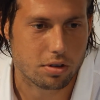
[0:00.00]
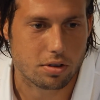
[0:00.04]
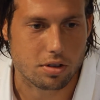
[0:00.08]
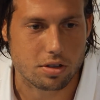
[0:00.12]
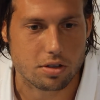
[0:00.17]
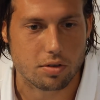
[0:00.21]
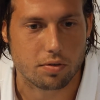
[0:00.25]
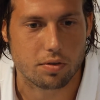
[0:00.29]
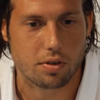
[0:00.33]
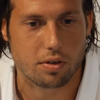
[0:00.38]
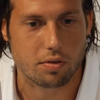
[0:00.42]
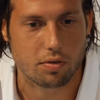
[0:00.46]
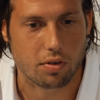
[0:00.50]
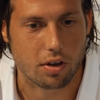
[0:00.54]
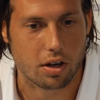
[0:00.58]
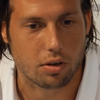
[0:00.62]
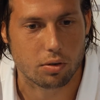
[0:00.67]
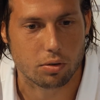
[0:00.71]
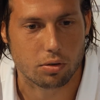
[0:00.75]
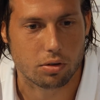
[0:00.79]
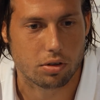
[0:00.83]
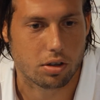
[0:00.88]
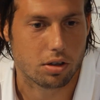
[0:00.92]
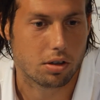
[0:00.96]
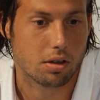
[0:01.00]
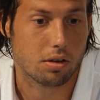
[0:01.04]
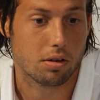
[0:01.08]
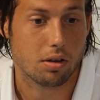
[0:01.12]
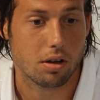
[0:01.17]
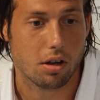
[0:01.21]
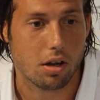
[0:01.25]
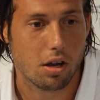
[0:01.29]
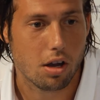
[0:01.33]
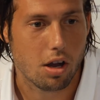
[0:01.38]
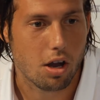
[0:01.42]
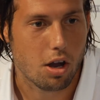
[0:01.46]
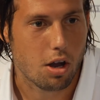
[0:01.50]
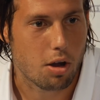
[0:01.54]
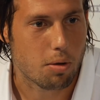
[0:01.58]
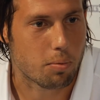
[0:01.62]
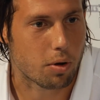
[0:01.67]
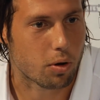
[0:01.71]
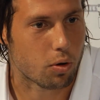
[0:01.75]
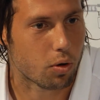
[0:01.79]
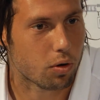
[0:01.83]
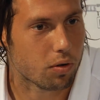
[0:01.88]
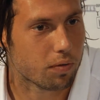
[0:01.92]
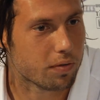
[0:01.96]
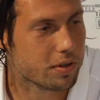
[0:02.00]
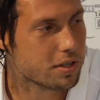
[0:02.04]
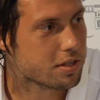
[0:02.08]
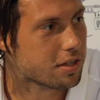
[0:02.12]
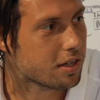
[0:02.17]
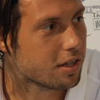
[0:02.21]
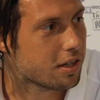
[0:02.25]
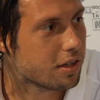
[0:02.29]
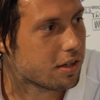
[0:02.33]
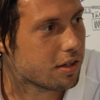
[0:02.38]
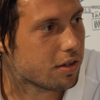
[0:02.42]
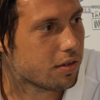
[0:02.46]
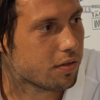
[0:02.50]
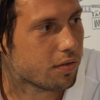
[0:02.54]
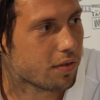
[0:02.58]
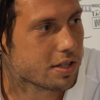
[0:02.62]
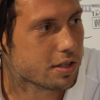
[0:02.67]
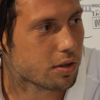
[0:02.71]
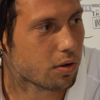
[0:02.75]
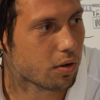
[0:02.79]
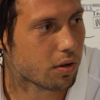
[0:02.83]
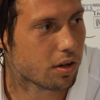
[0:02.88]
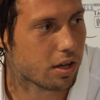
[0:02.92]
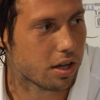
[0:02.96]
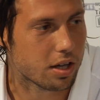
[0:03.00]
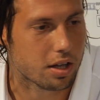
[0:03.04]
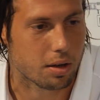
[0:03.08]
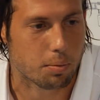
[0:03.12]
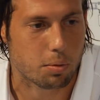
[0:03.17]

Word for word: Das auf jeden Fall und dann mal gucken, was da, was da noch geht.